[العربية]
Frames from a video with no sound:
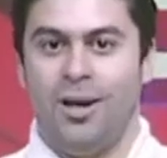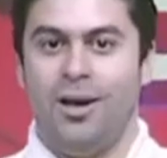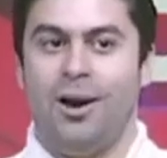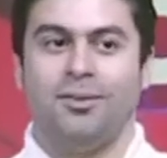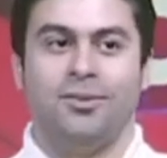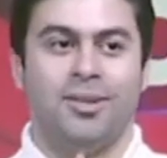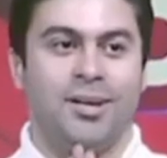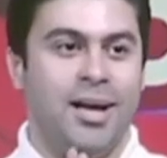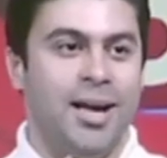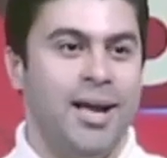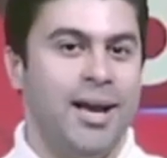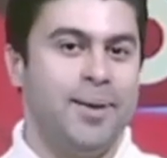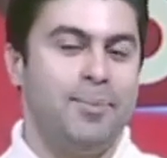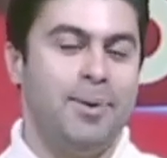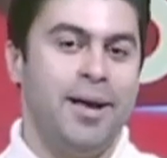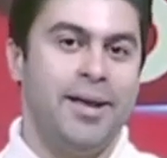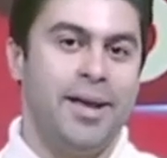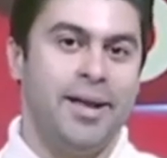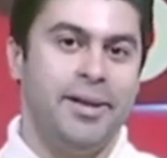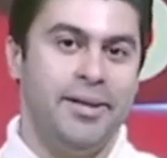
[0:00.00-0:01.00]
اكتر حاجه
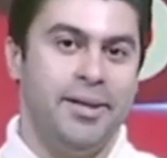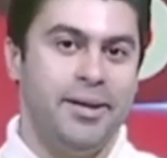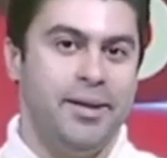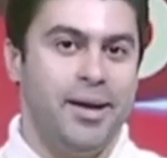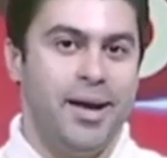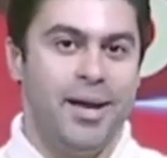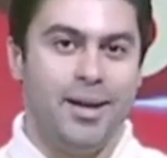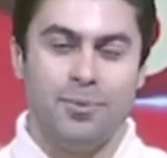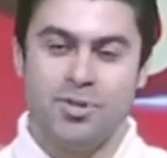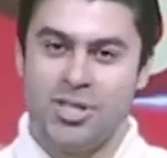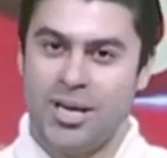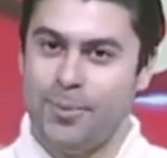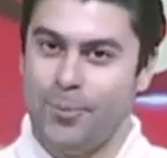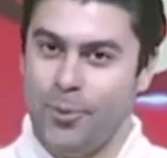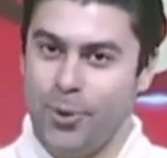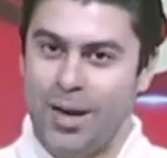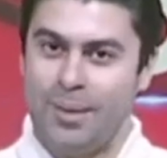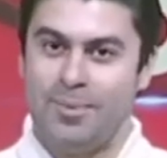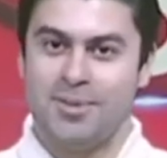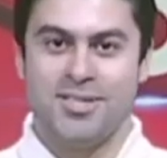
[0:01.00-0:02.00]
بقى يعني انا مش حابب
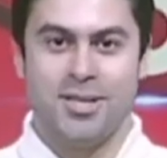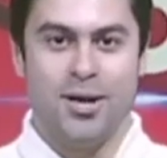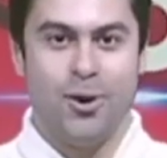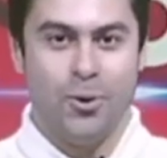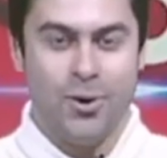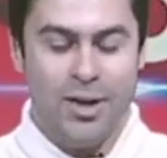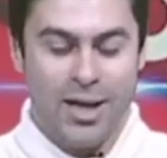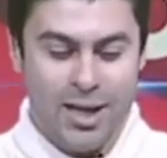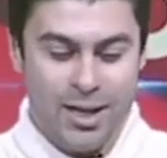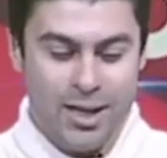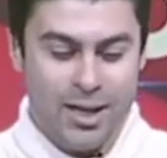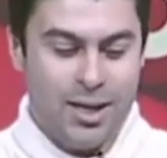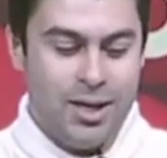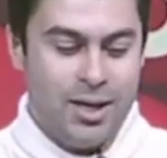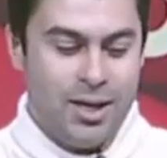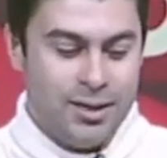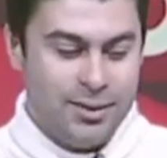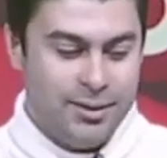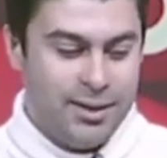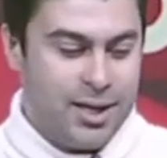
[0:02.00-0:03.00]
اقولها بس هقولها
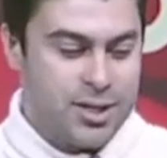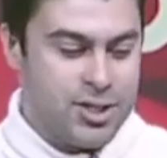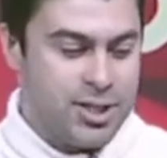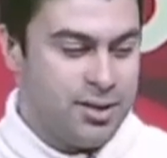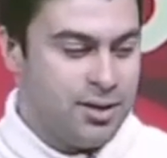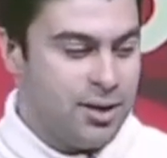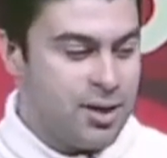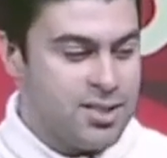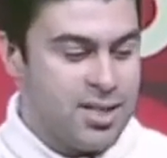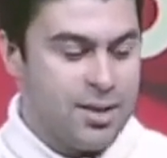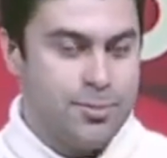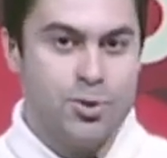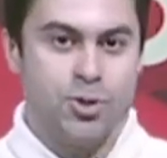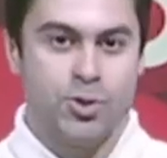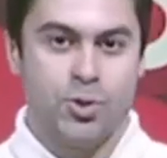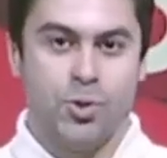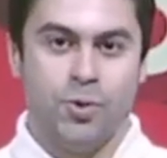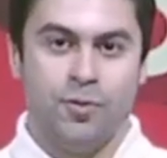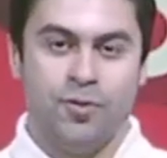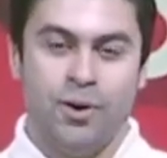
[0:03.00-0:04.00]
دي عشان اصعب
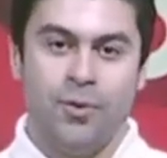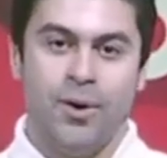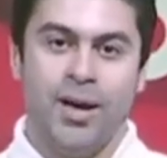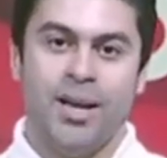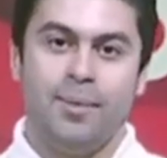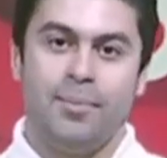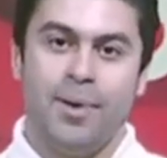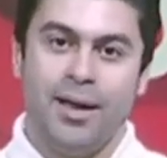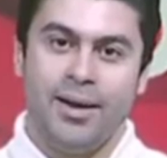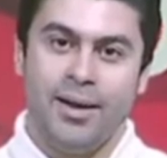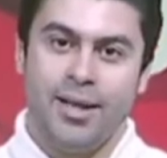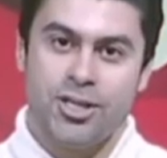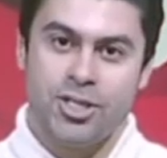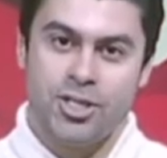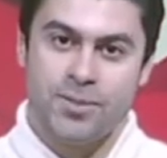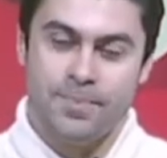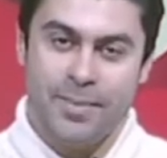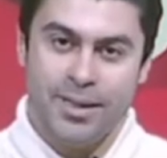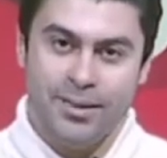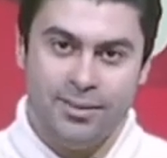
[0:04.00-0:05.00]
الظروف لو احنا
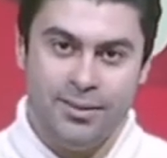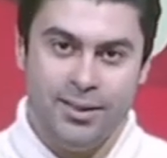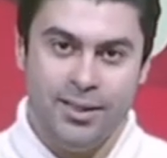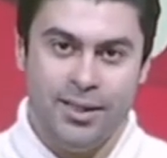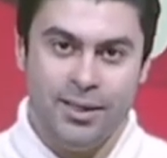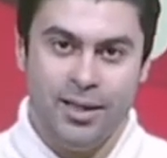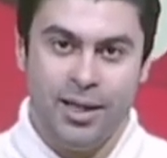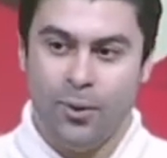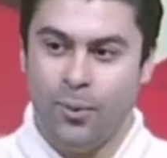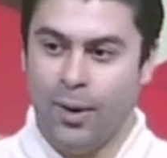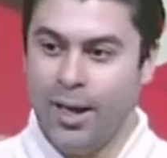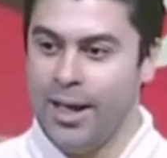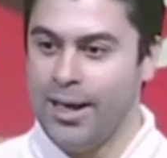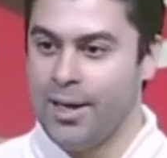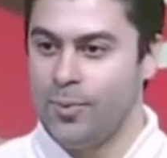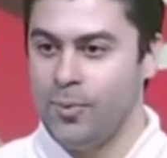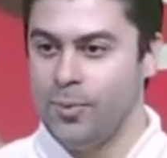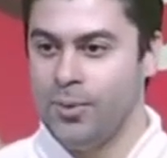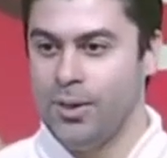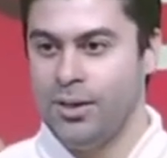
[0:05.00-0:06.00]
معناش منديل او
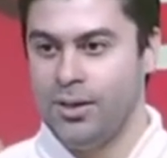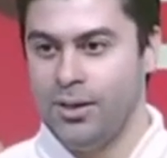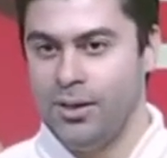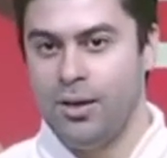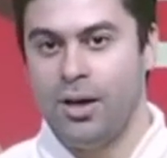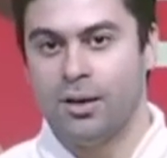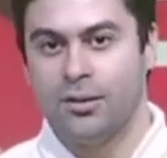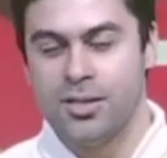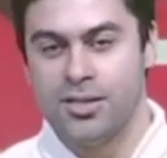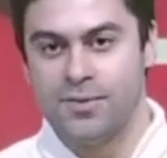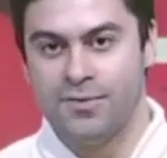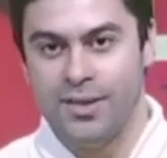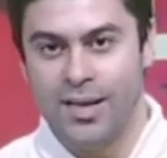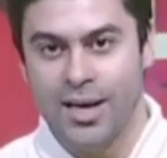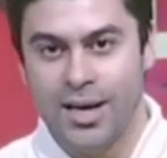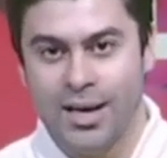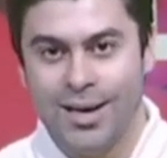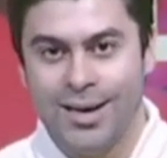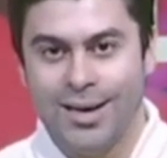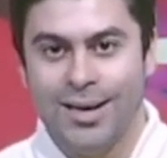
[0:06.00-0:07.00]
حاجه ممكن نعطس
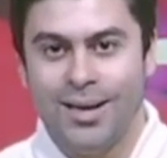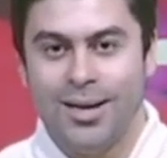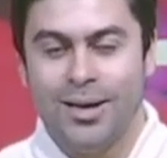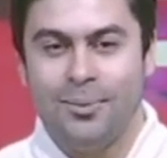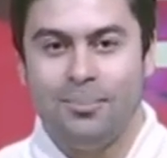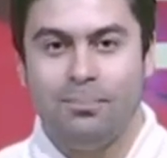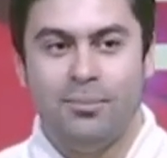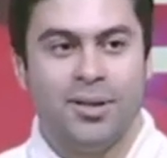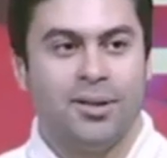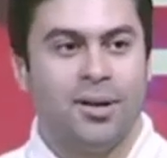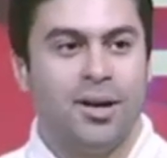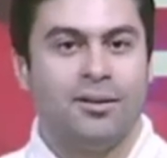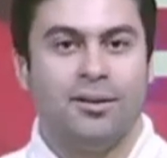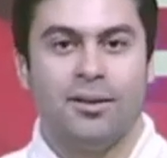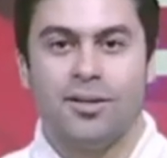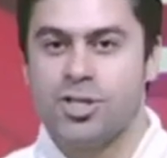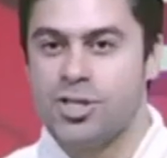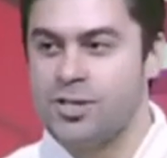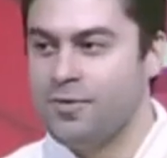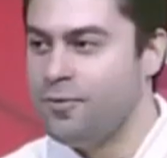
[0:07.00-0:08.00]
فيها كده ما
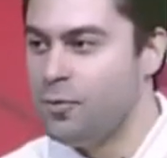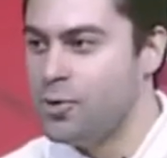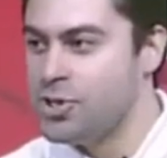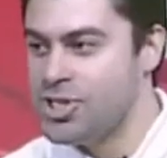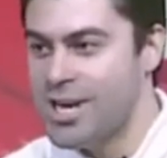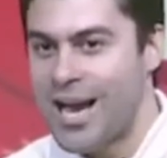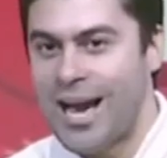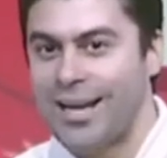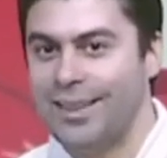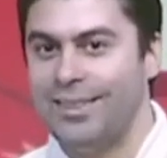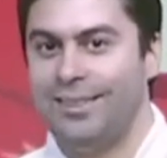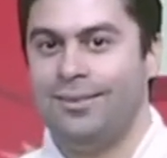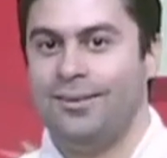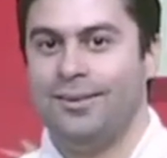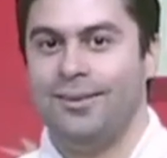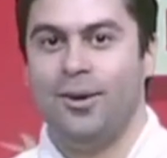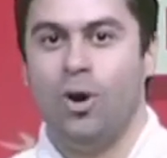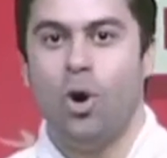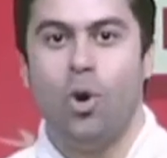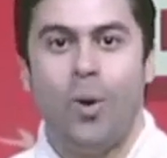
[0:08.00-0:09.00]
تعطسش في وش حد
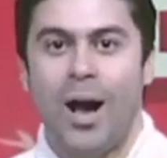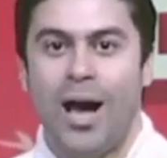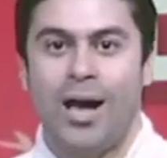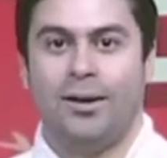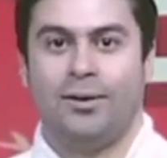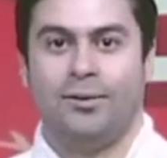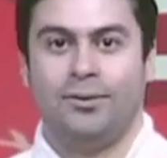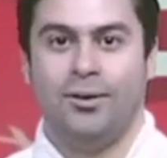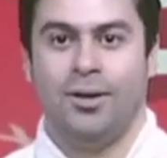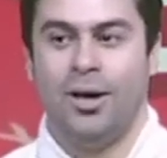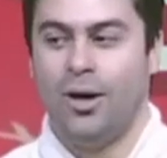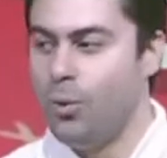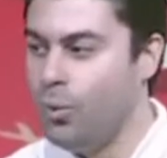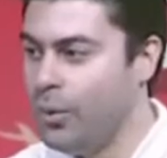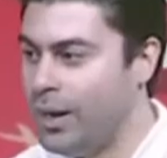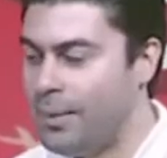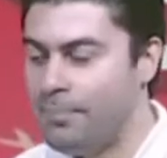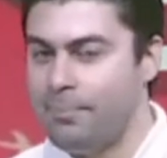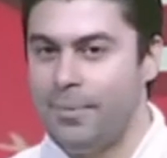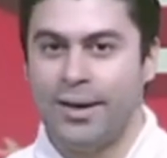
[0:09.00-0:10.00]
اوعى
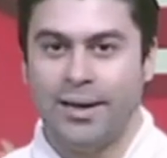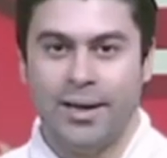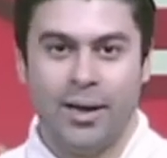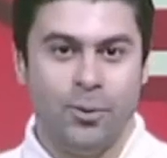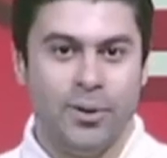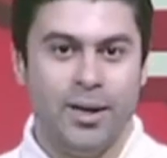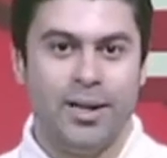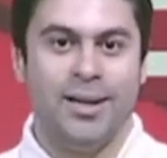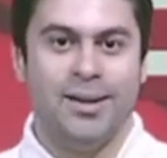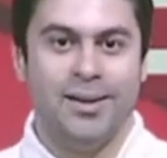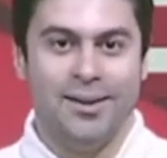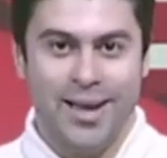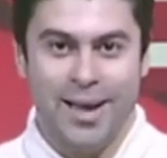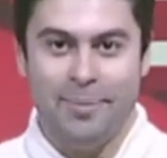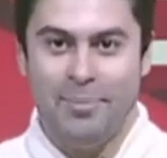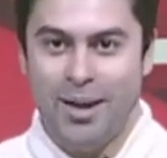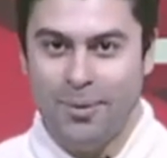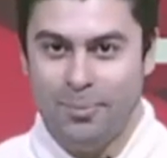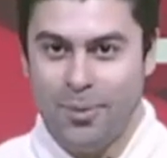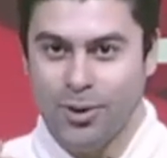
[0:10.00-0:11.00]
او جنبك او كده
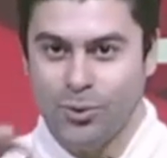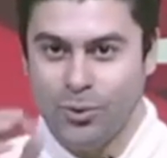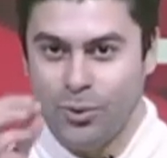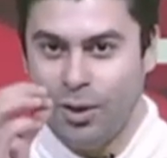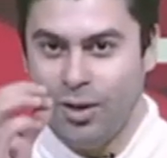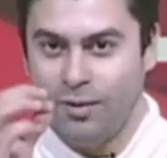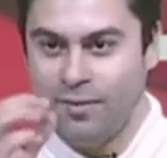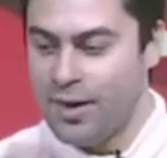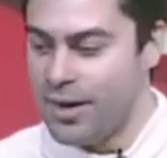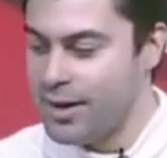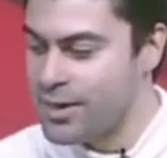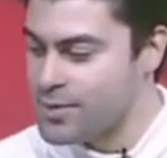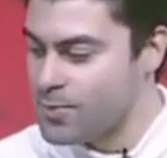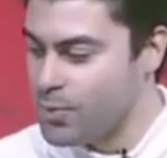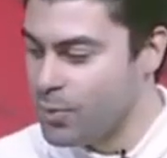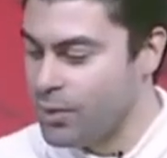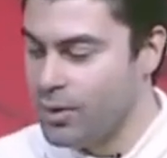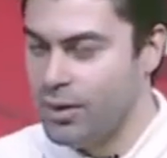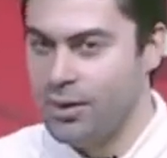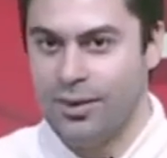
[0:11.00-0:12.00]
هيبقى برضه الفيروس
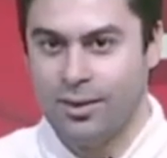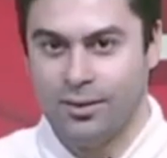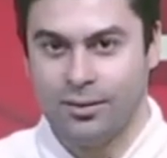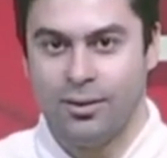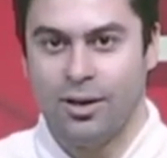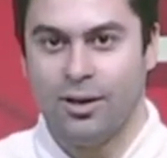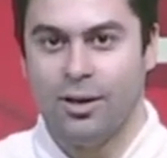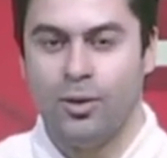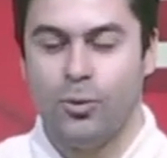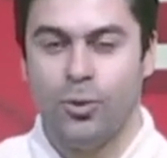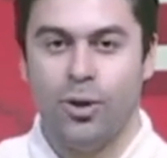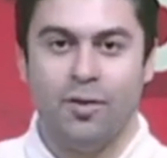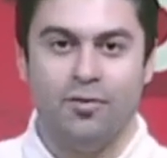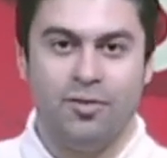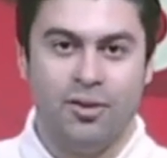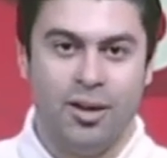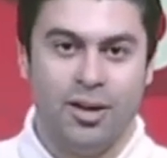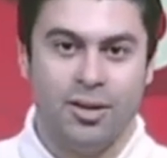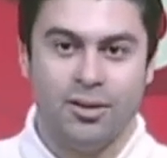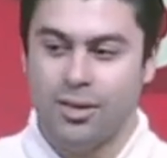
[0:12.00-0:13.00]
ممكن ينتقل ويقع
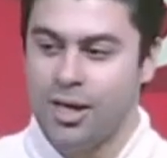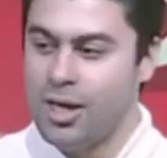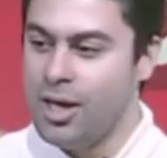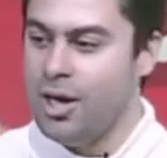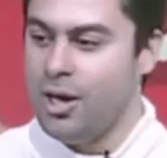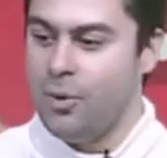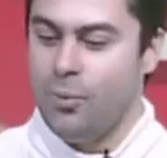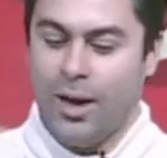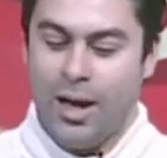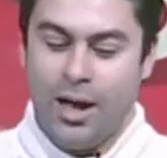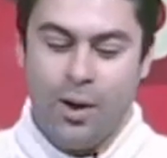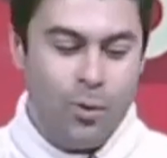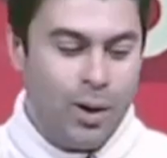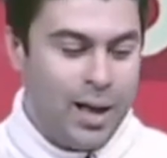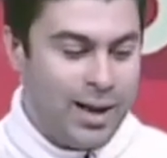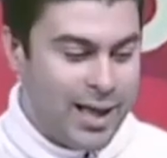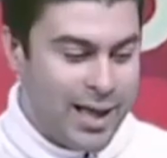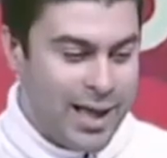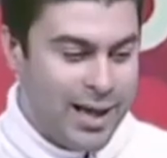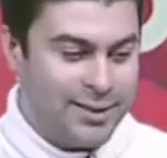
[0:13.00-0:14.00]
في الارض او
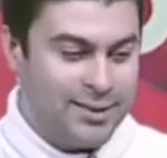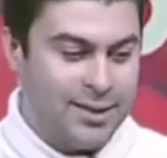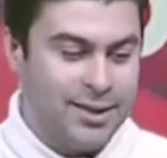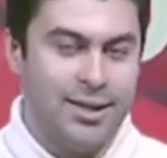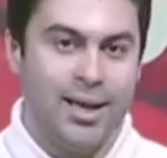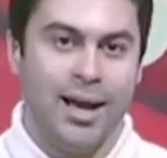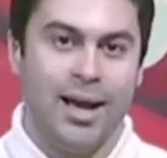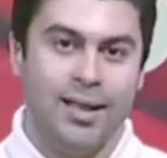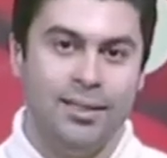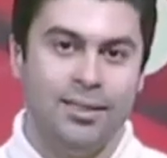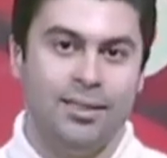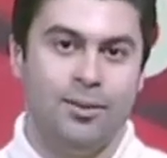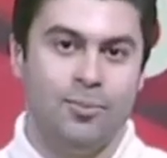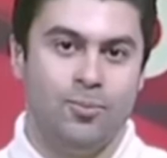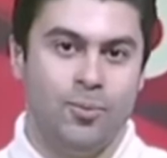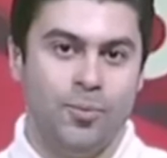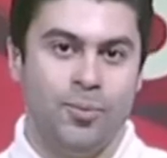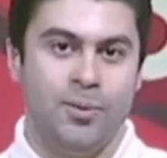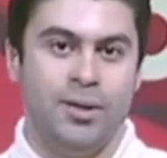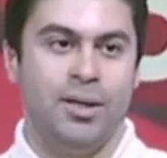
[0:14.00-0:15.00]
على حاجه تانية حد
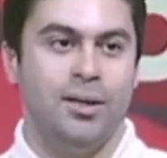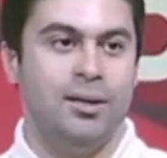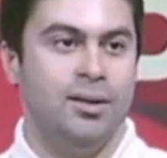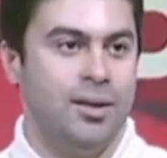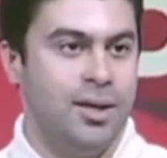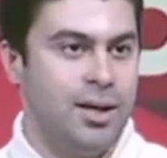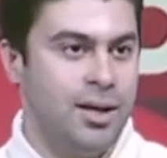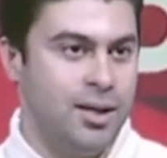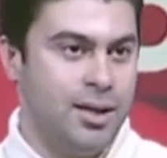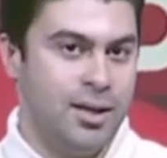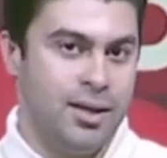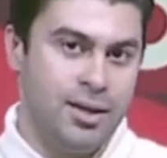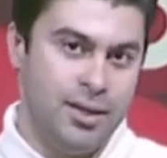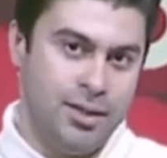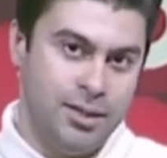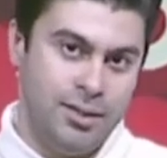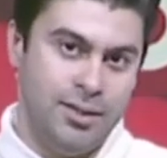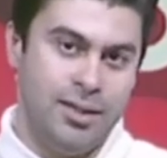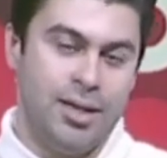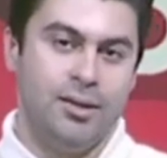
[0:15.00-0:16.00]
ممكن آه،
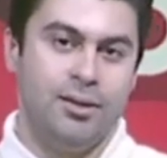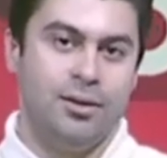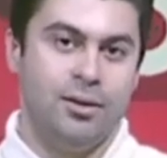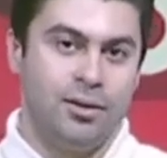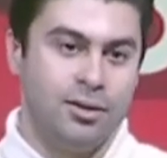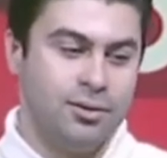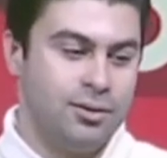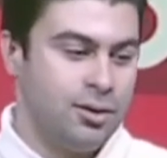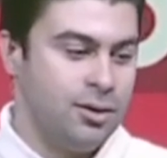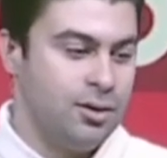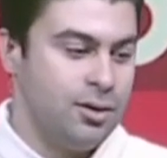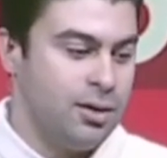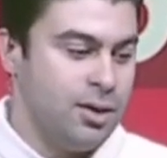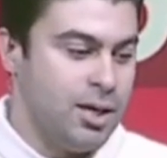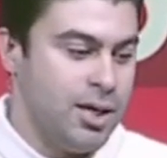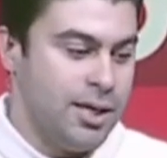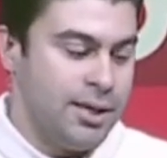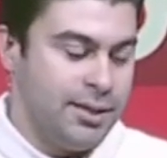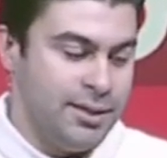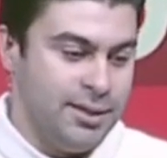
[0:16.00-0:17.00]
يعني لا قدر الله
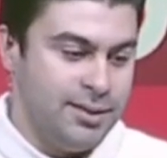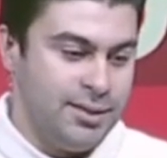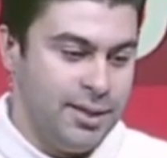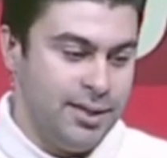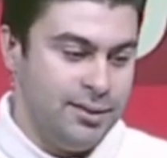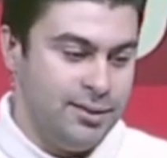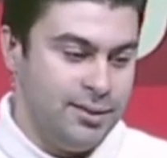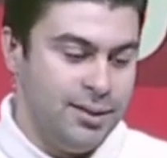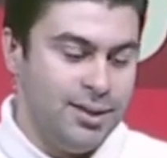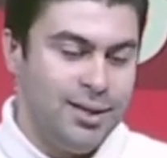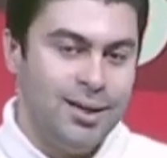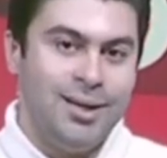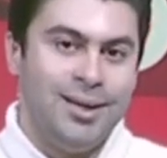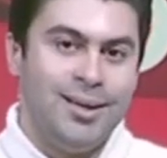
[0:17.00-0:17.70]
يتعدي